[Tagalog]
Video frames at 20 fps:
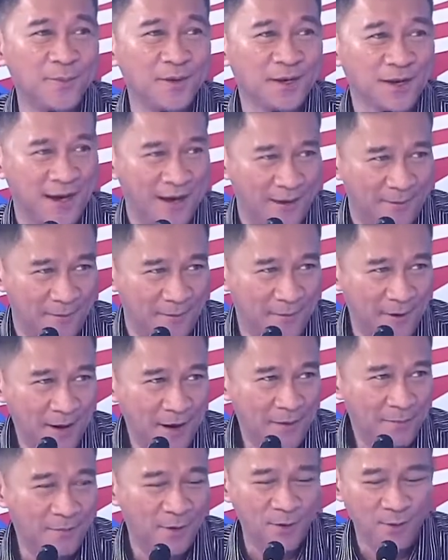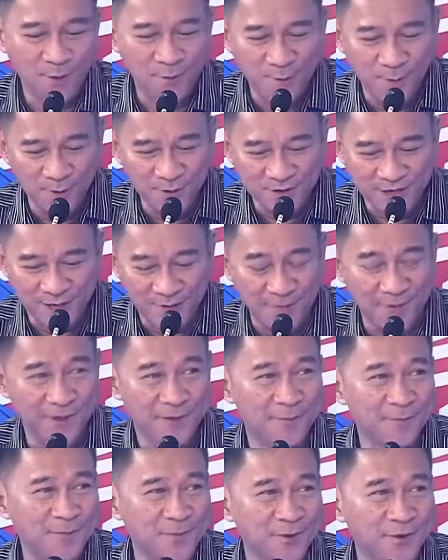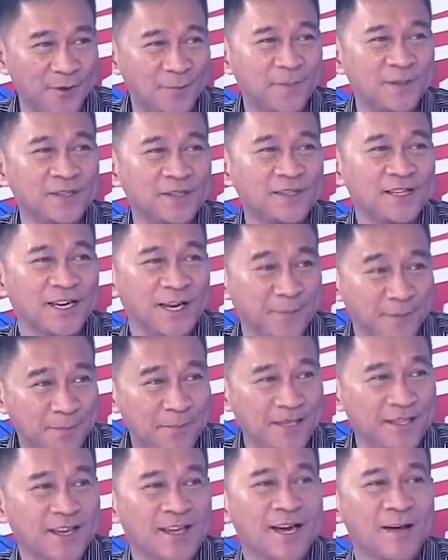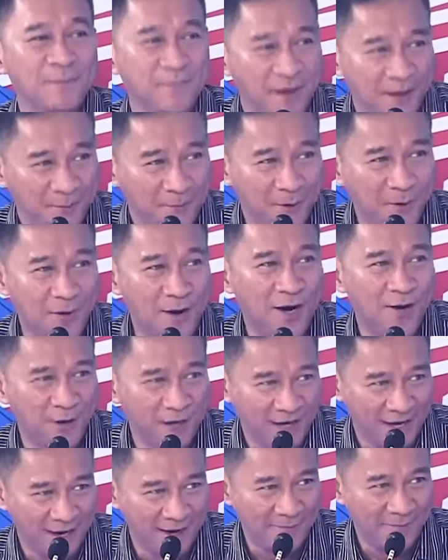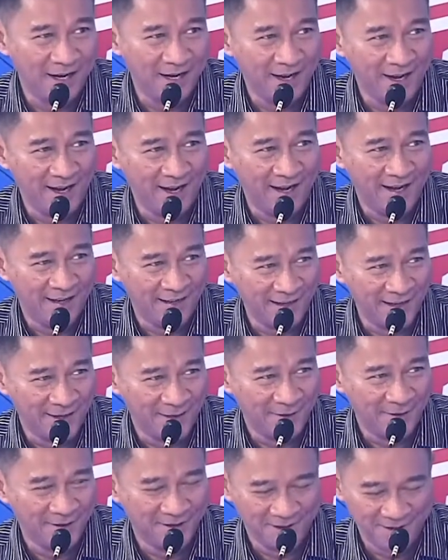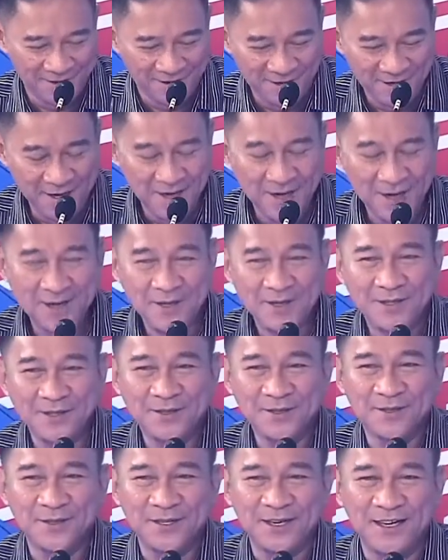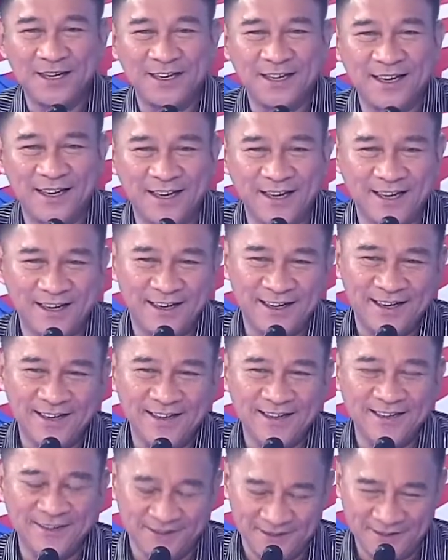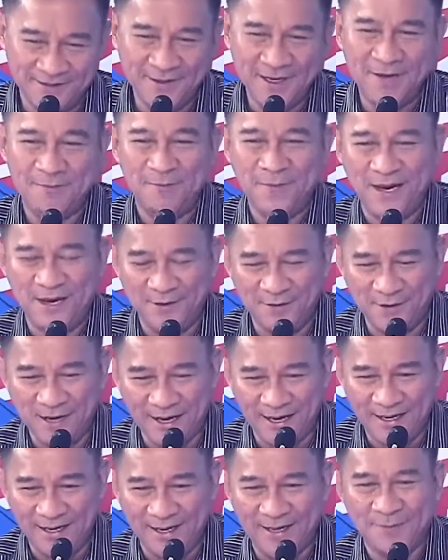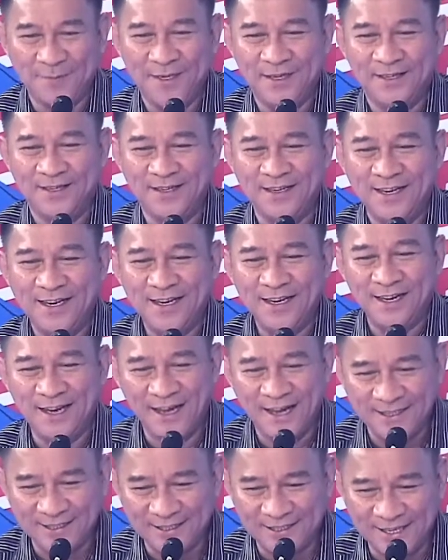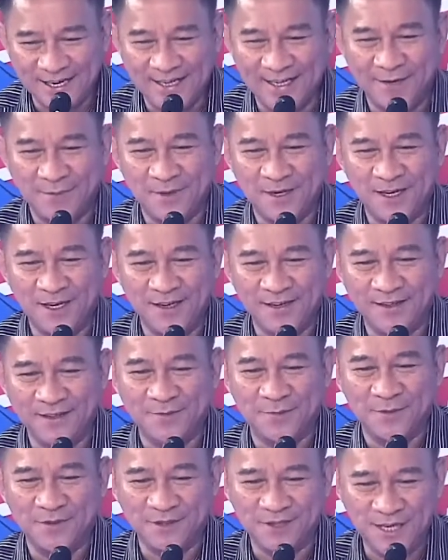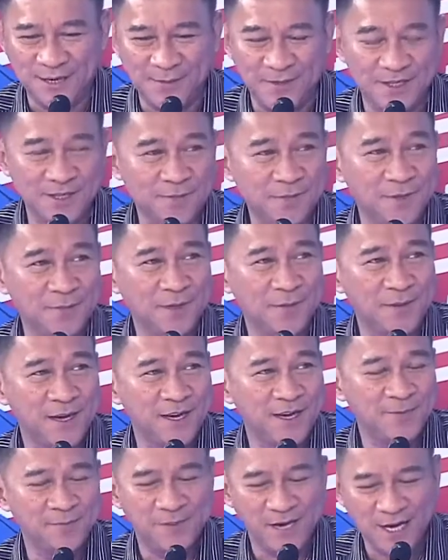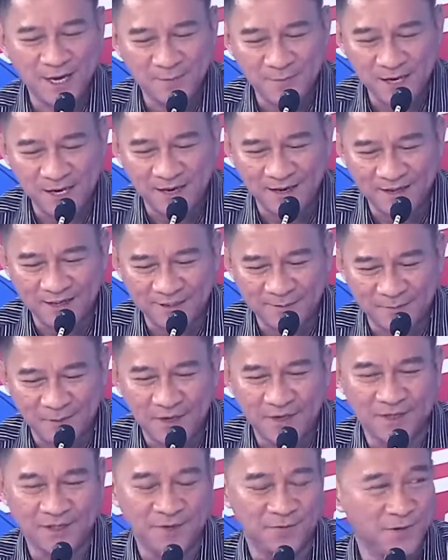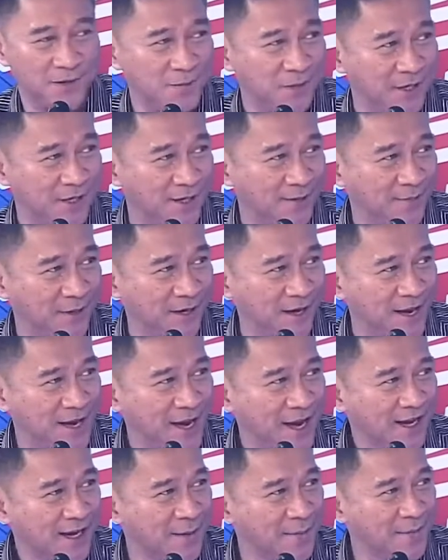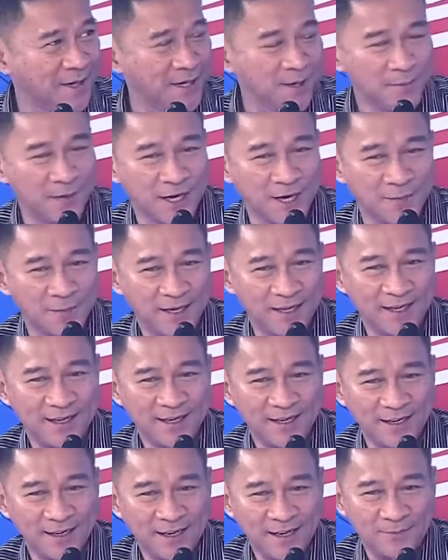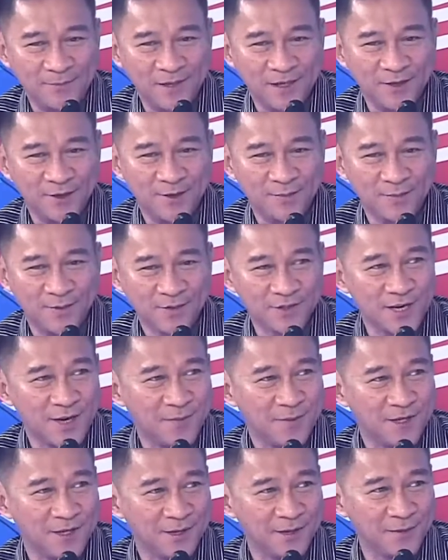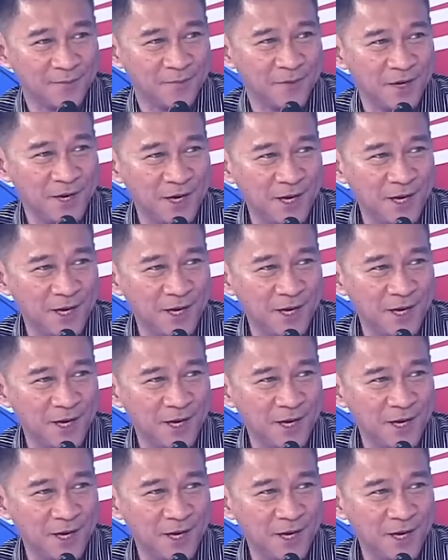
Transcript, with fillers: humiram, mauubusan kami ng pondo pati, pati kami mawawala balang araw. That's no? true. Oo. So kaya yon ang panawagan namin, lahat sana maging responsable sa pagbabayad para maging responsive naman kami. Kami naman na mahihiya kapag naubusan kami ng